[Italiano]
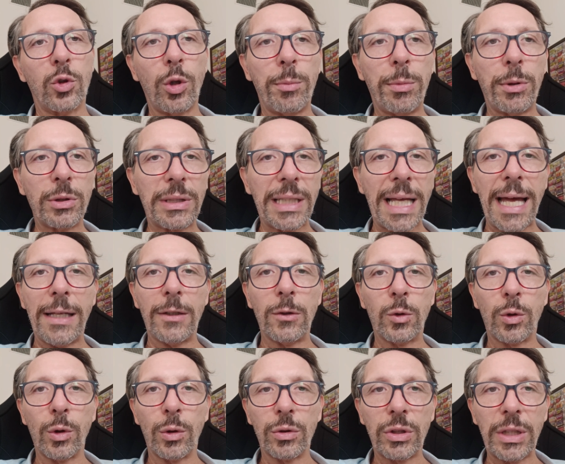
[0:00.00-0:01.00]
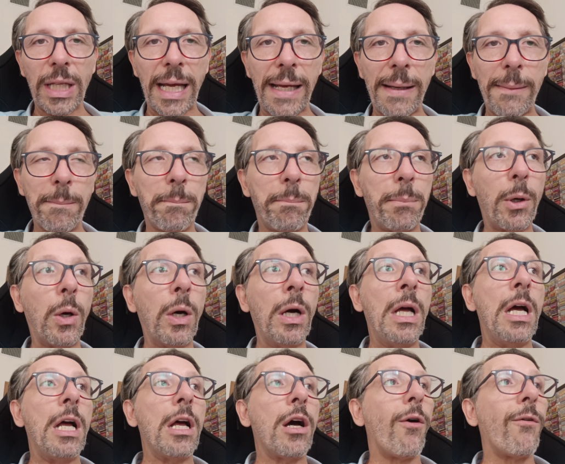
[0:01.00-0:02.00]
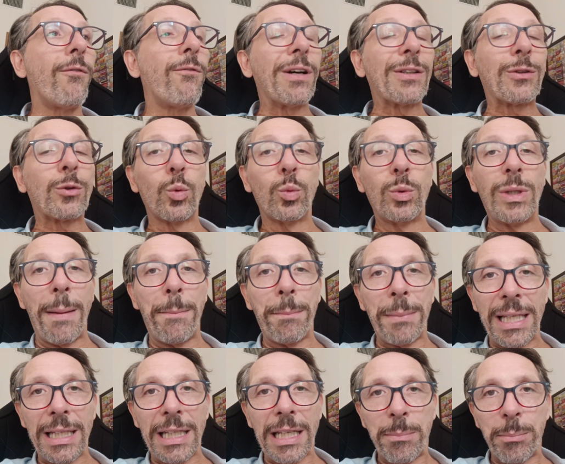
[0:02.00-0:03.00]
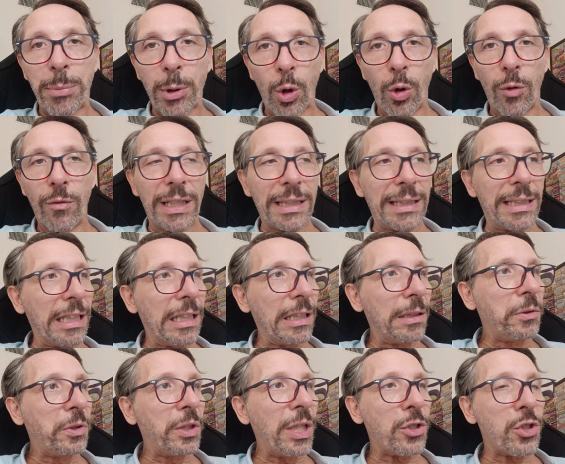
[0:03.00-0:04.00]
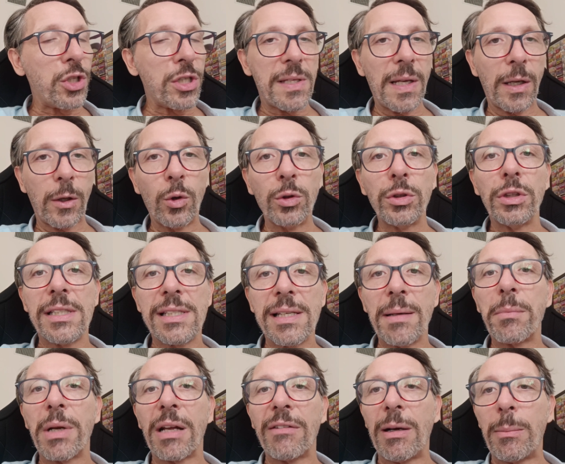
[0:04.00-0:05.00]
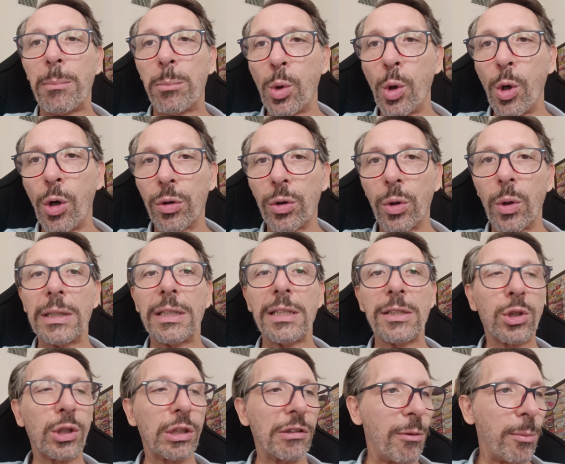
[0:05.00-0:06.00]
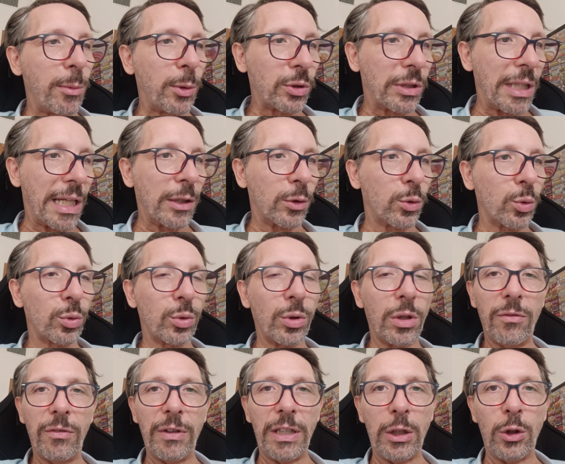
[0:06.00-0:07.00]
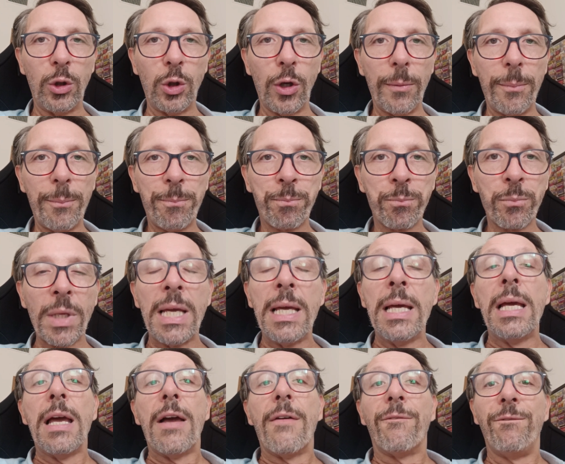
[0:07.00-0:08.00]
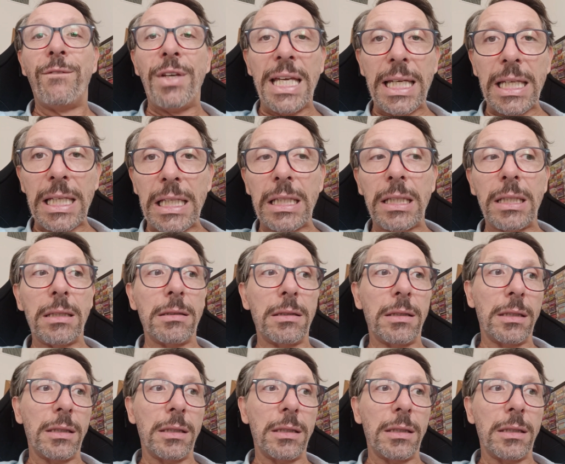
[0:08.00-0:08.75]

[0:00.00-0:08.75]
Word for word: dopo tanto tempo ho fatto una mini prova di 10 secondi, sembrava buono. Adesso devo montare tutto il video. Vi